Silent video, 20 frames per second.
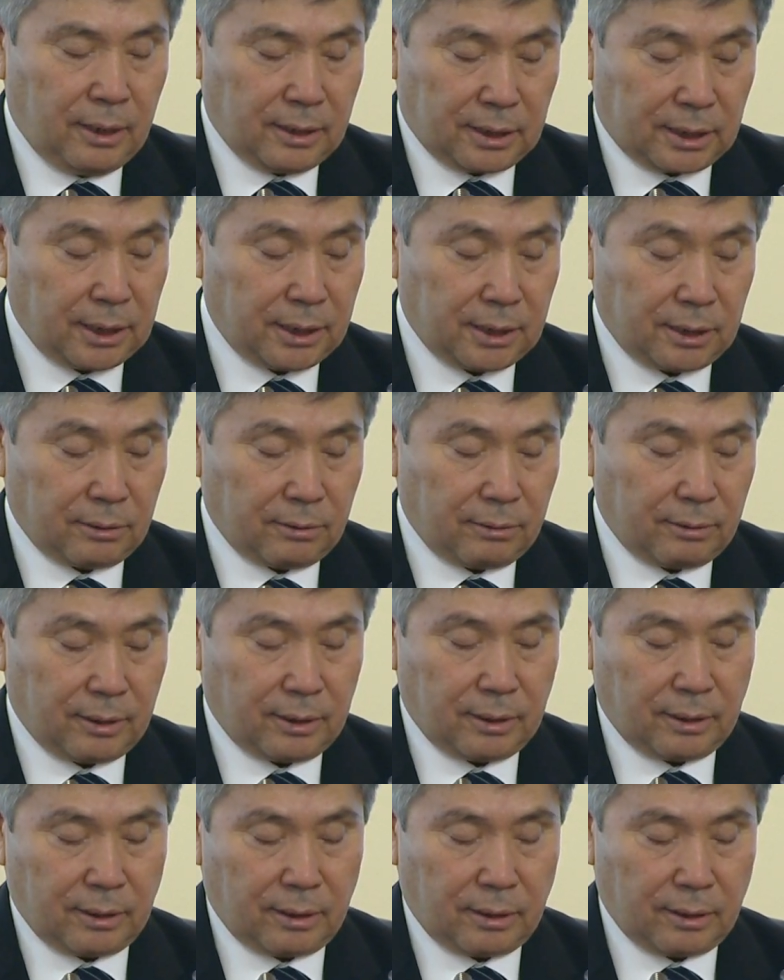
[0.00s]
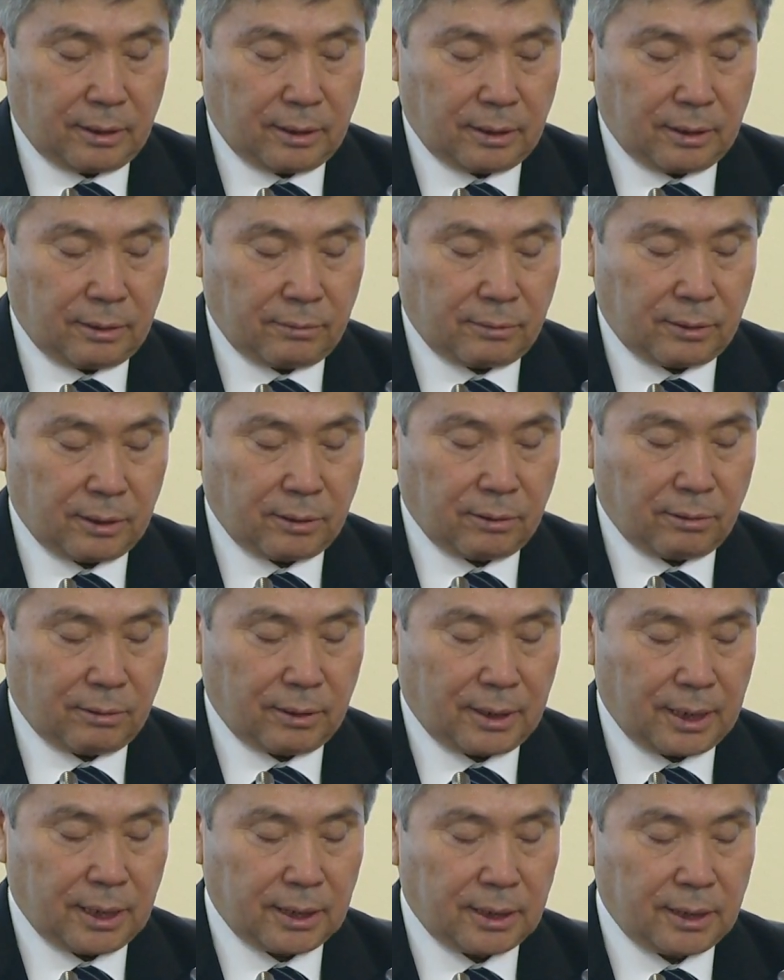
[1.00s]
жирного э, нефтяного
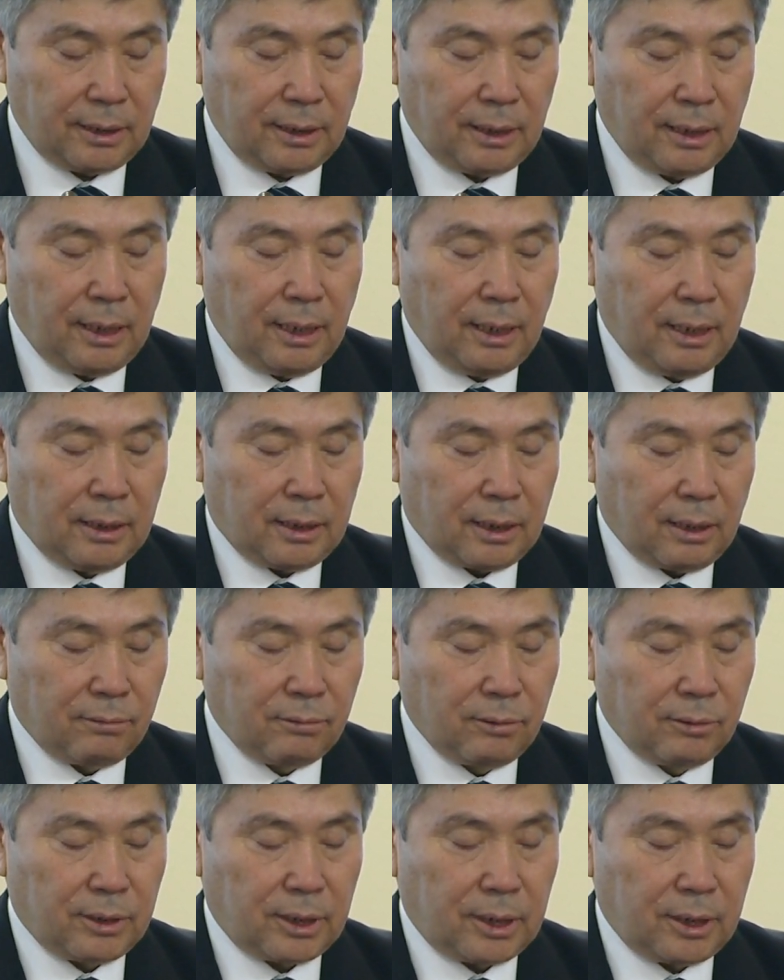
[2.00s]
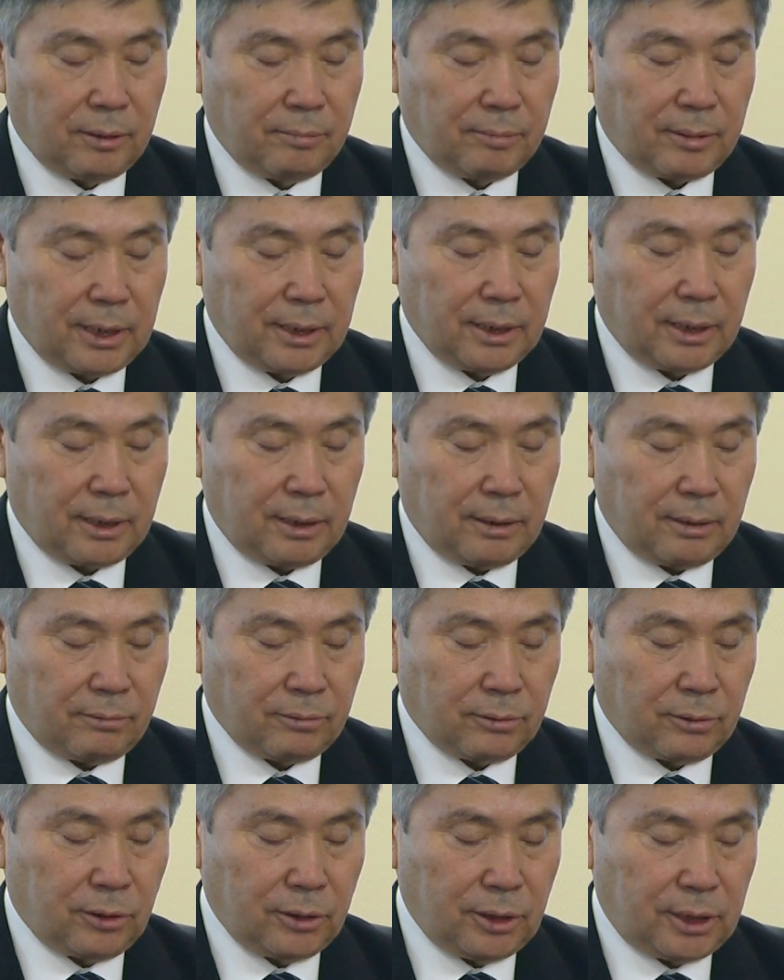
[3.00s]
газа на внутреннем рынке
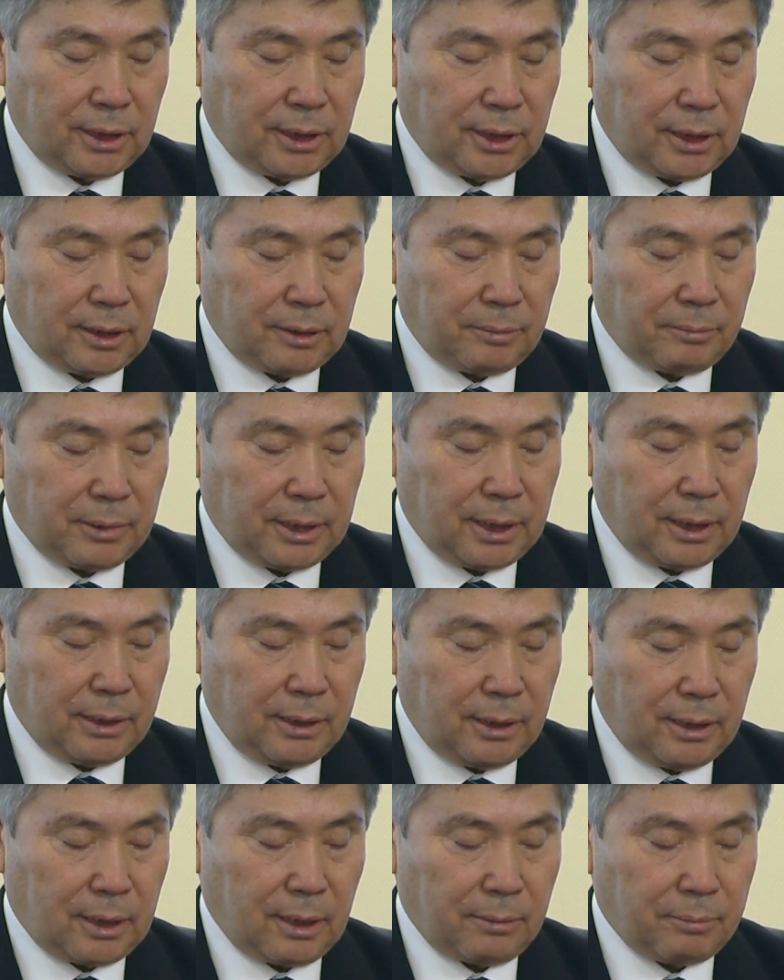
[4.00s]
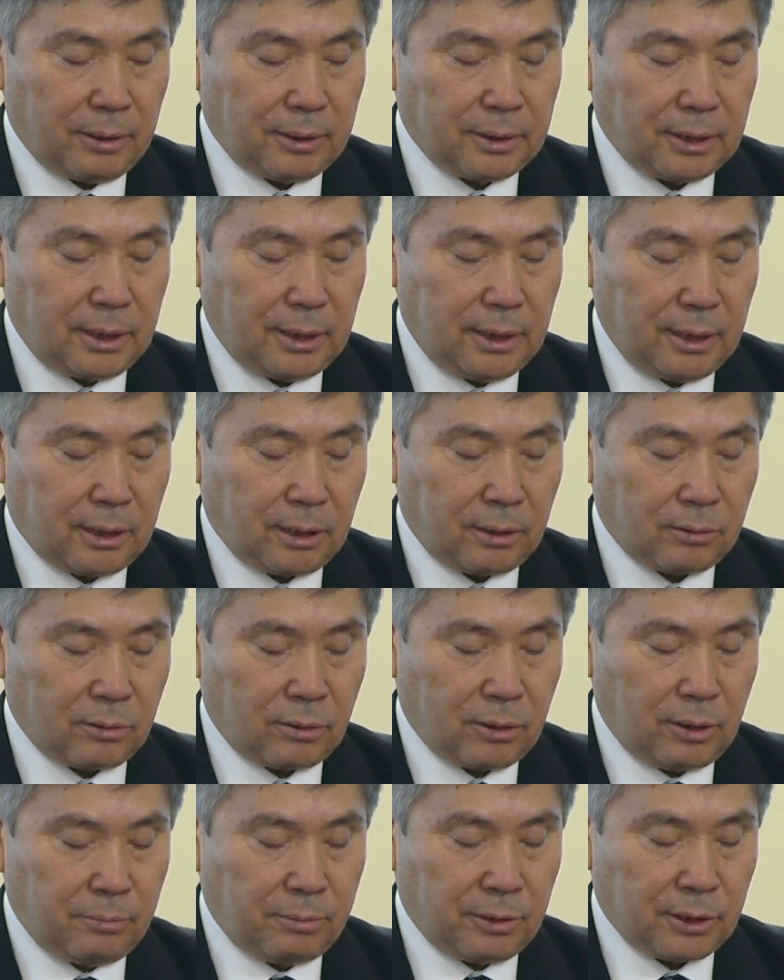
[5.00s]
вносятся изменения и дополнения,
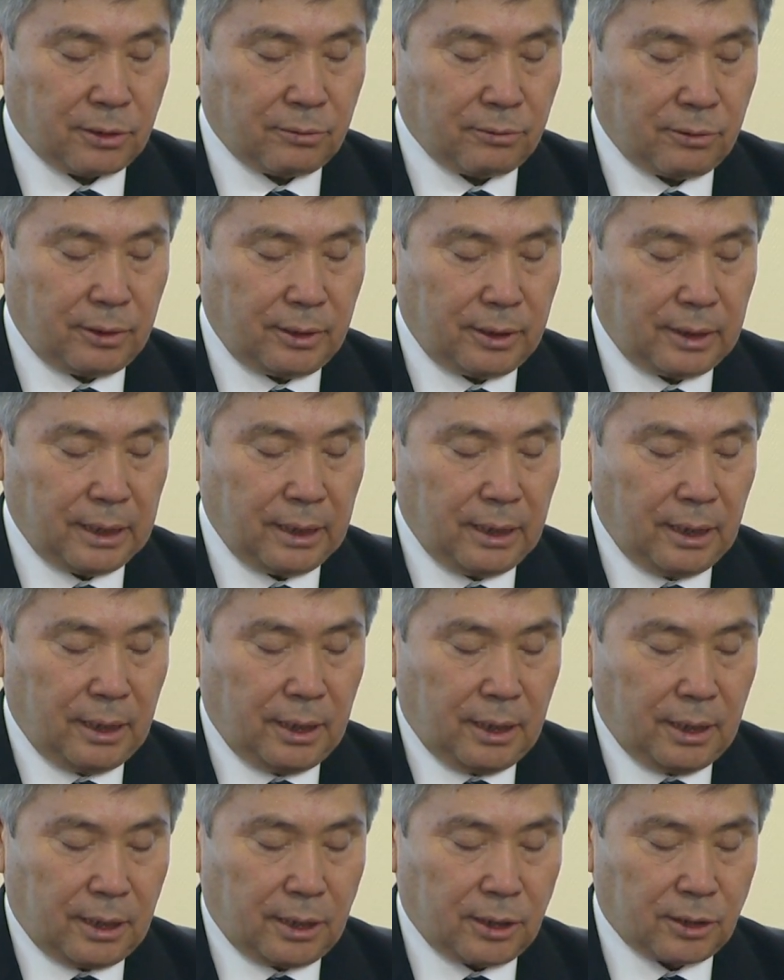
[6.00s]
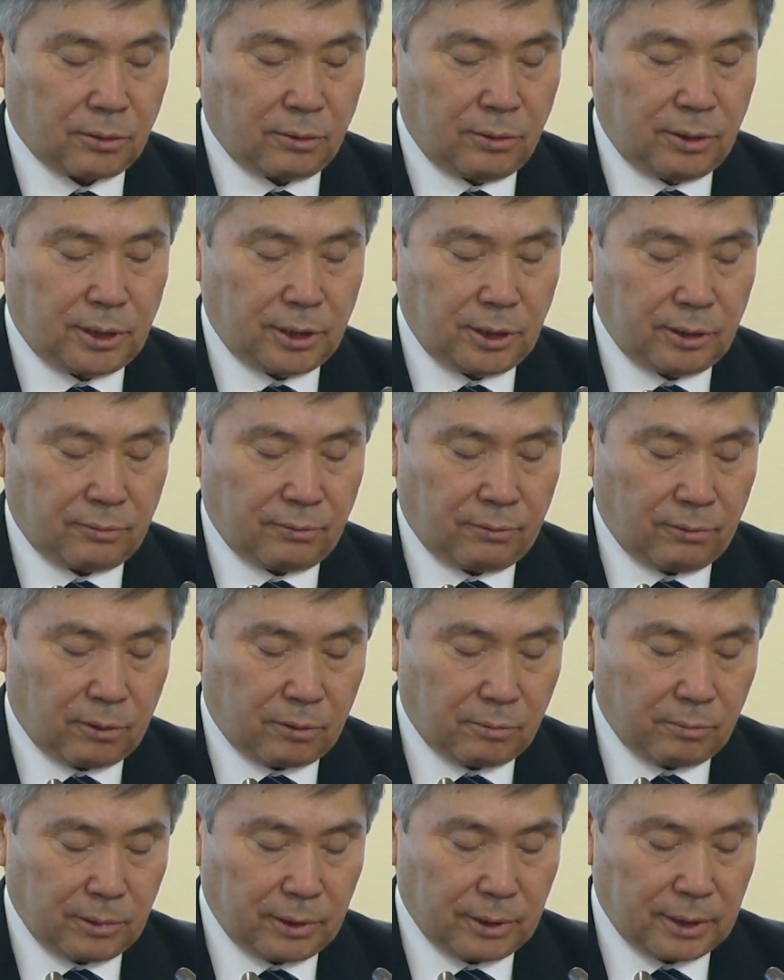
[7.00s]
которые позволят исключить
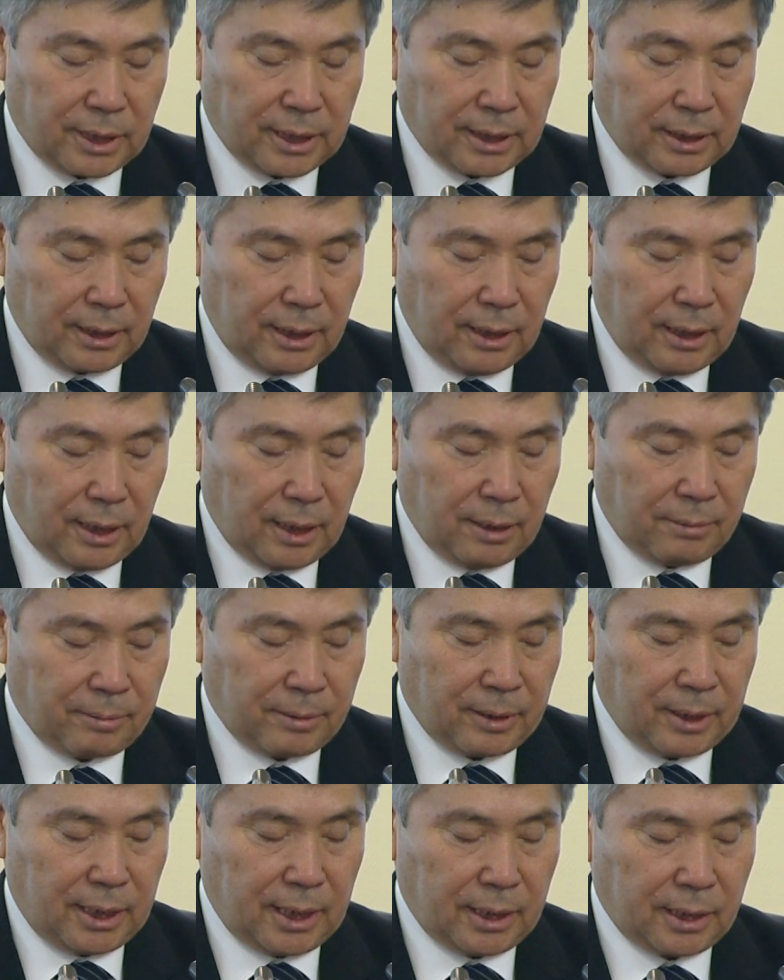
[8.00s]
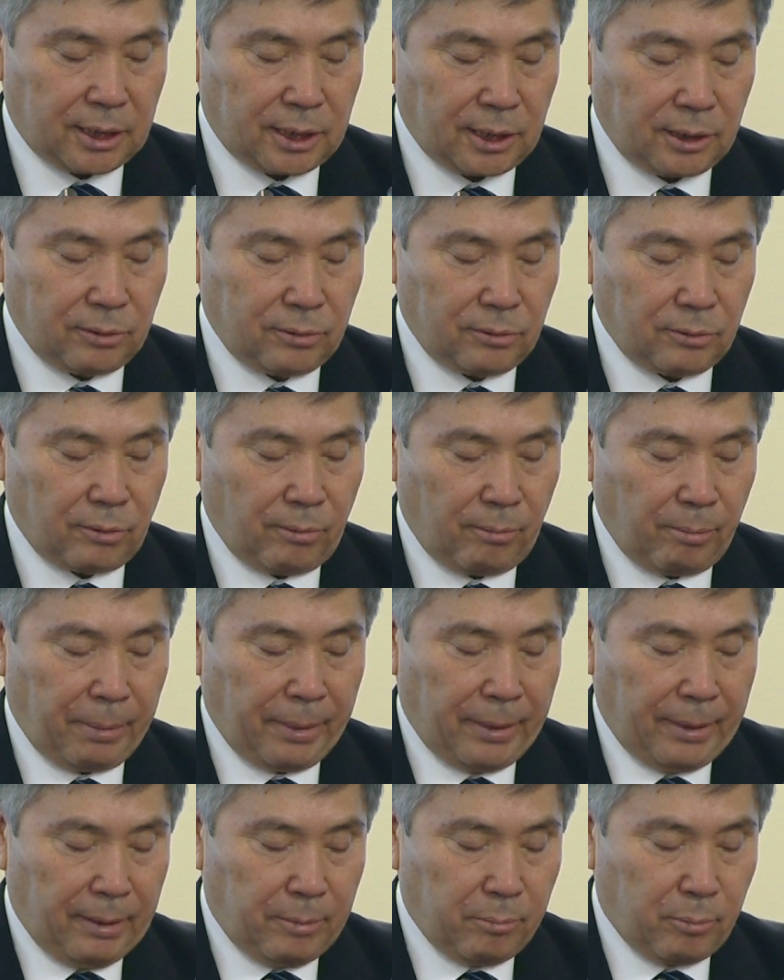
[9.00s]
формулу цены, определять цену
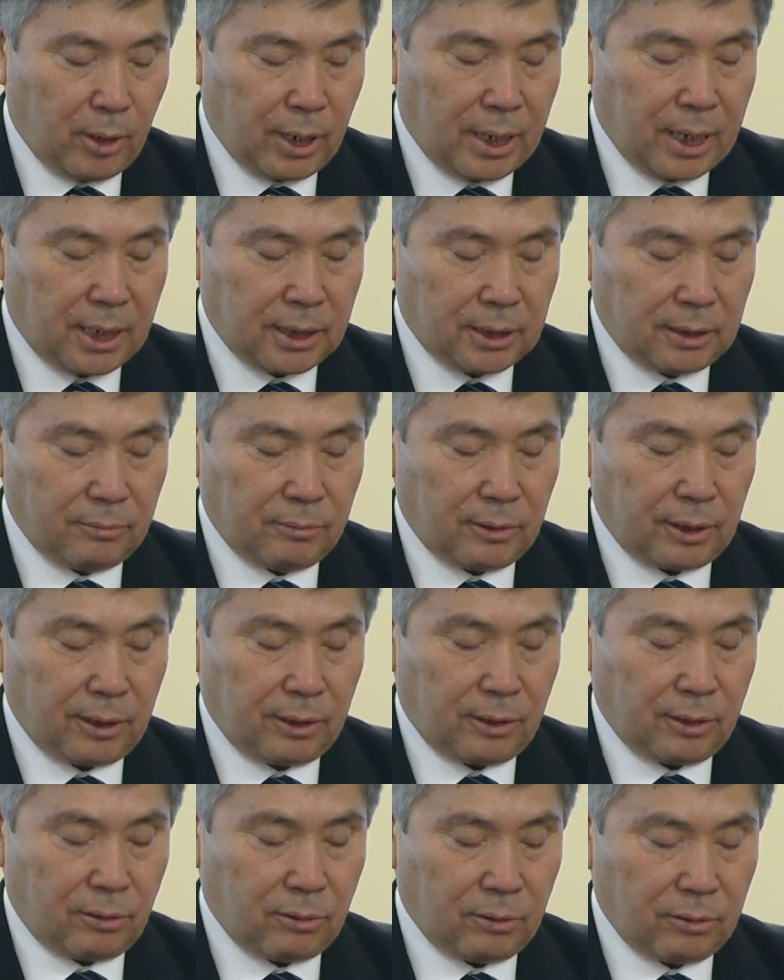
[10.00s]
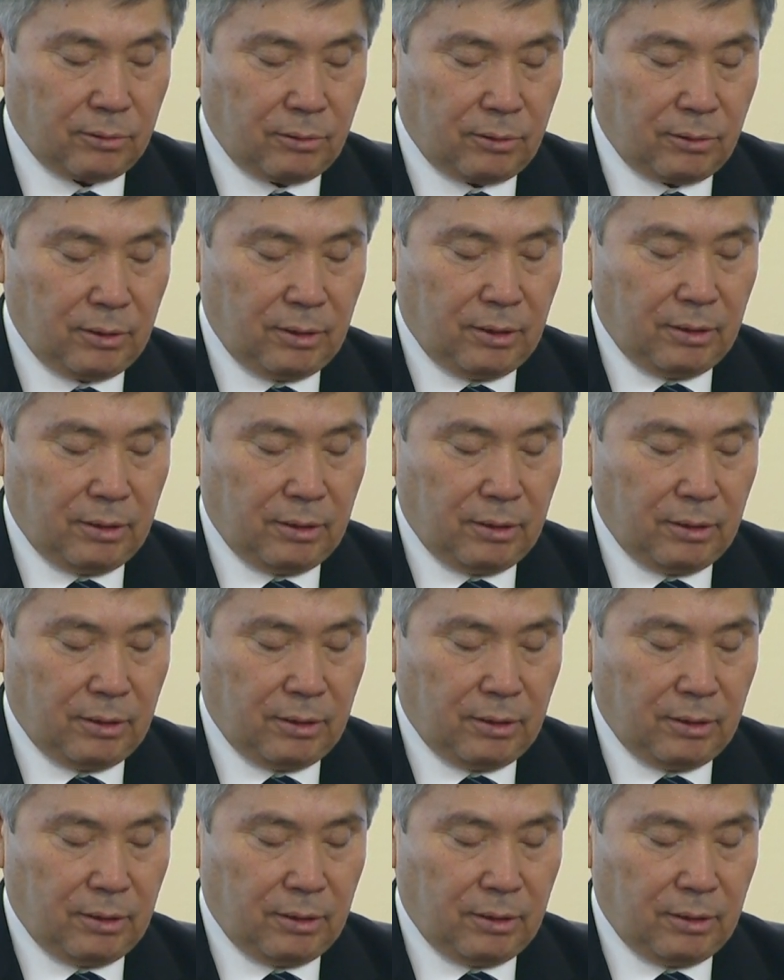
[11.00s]
по каждому региону,